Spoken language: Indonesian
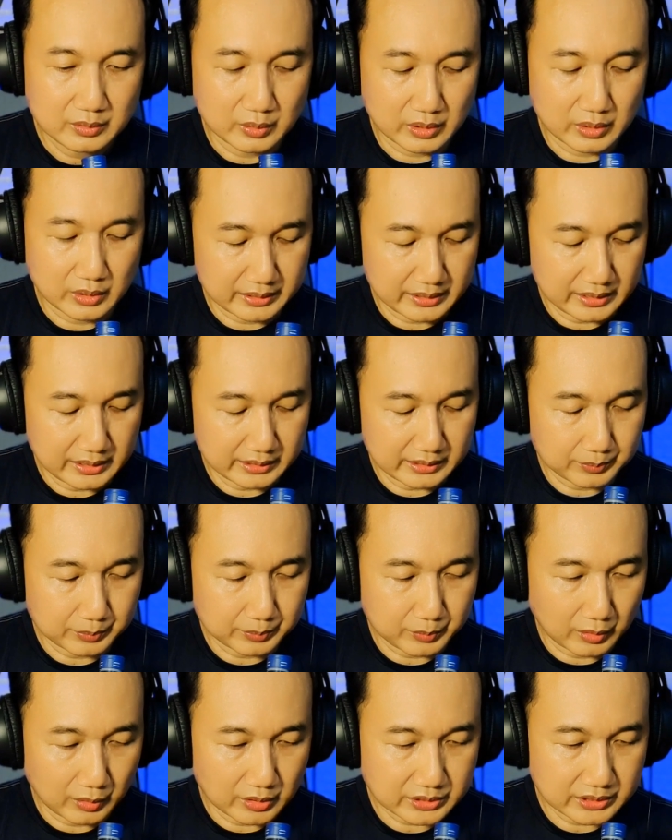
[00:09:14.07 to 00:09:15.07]
warnanya hitam
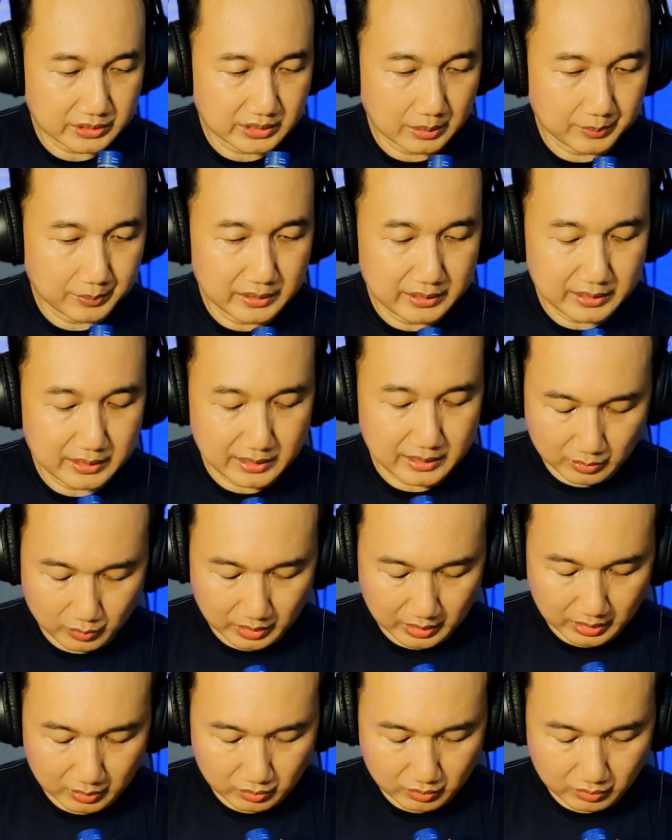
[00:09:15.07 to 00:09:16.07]
polos ya tapi ini ada
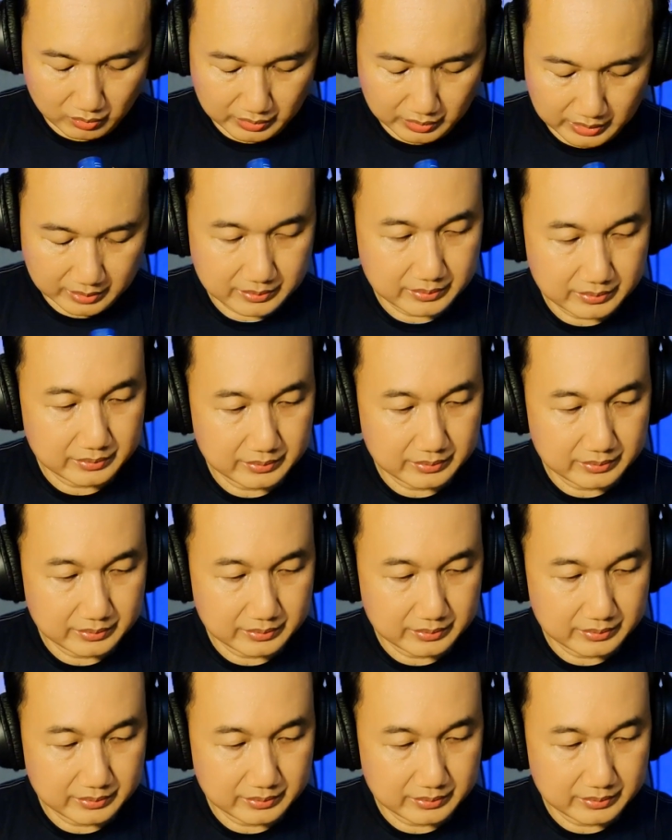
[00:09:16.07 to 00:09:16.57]
warna ungunya